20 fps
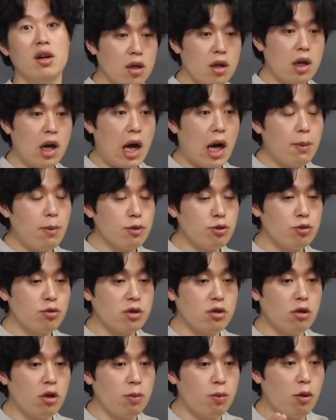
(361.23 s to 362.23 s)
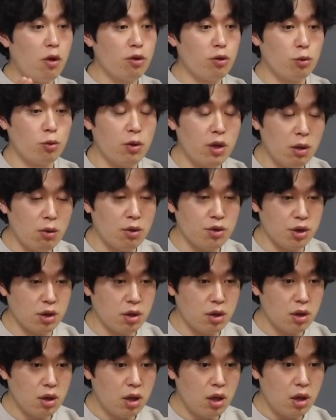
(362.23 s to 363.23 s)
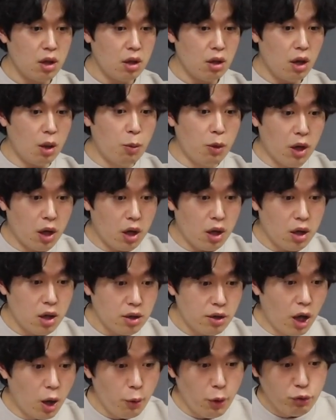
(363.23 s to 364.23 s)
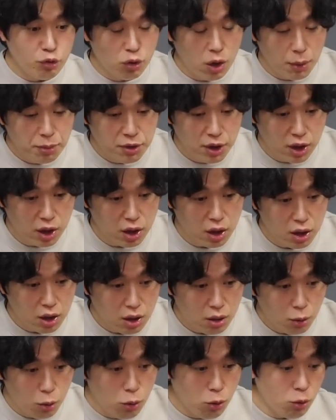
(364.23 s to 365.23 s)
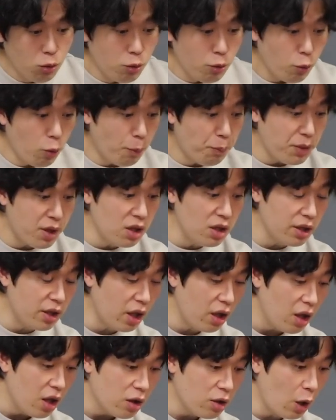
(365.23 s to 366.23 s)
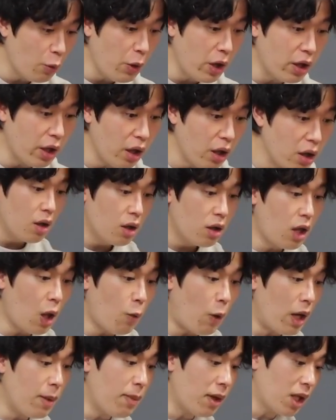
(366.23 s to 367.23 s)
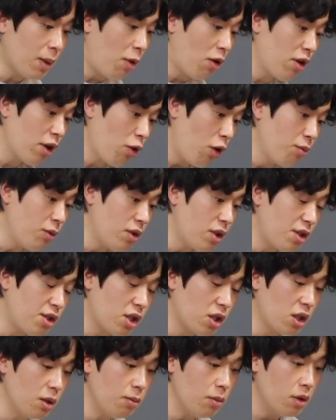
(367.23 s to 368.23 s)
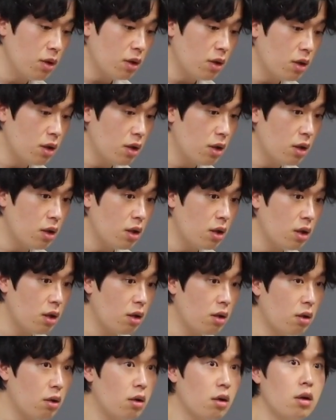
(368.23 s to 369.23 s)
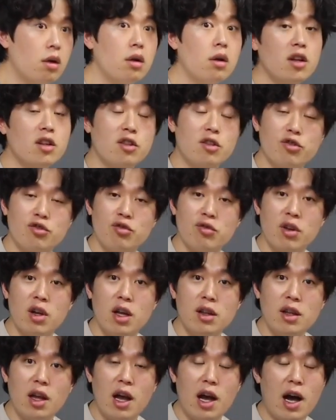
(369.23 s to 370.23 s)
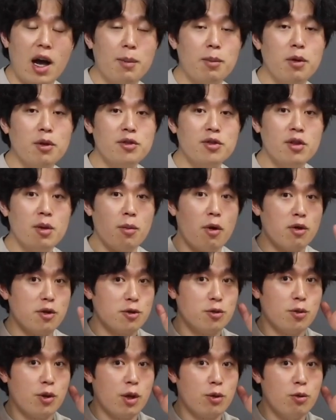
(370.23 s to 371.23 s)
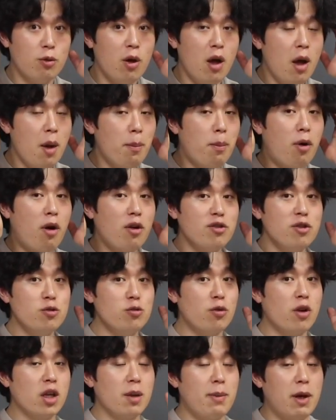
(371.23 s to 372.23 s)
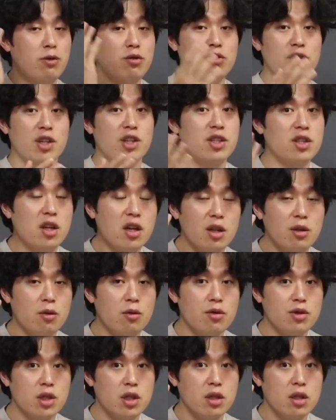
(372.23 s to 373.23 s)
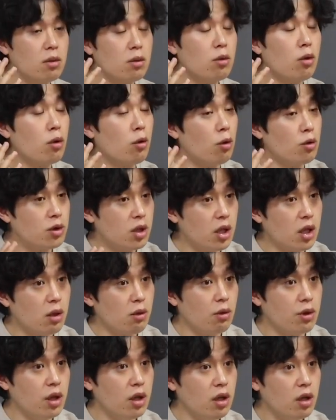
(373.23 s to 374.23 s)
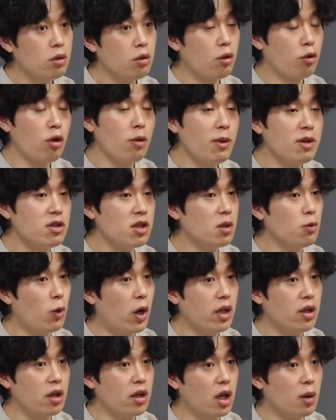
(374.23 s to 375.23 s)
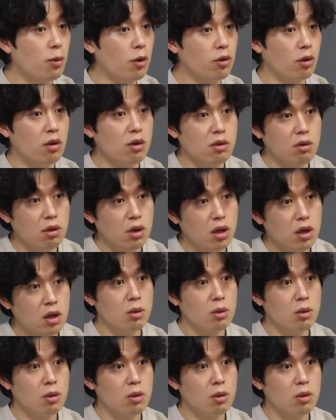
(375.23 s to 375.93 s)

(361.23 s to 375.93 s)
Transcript: 그러니까 아버지도 그걸 보고서 놀란 거지. 아 뭐야? 얘가 왜 죽어 갑자기? 오피 흘리네? 얘 왜 이래? 얘 와인밖에 먹은 게 없는데 지금? 그 순간 아버지의 머릿속에도 퍼즐 조각이 맞춰지기 시작하는 거지. 너 이거 어떻게 된 거니? 너 설마 지금 와인에다가 뭐 넣은 거야?